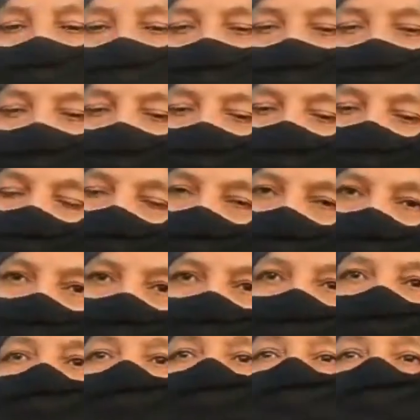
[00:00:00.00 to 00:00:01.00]
वो लड़की
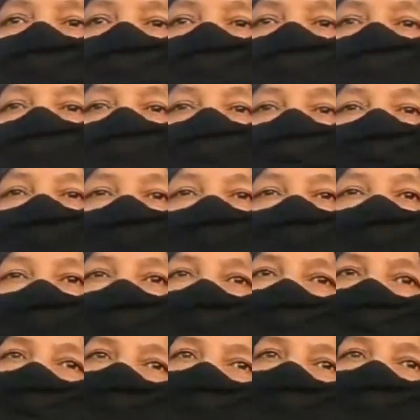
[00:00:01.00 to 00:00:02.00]
ने वो अपने नाम करा लिया
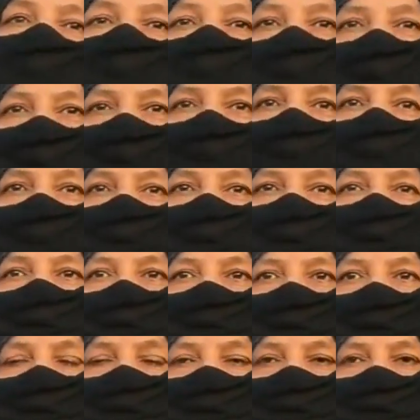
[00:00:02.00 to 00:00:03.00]
मैंने कर दिया
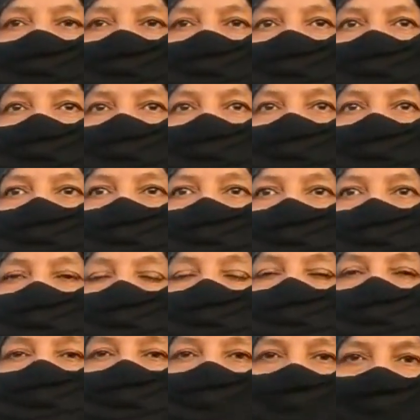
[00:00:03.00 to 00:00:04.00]

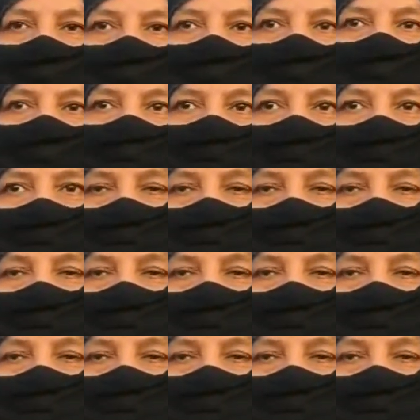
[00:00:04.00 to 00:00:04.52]
तरन्नुम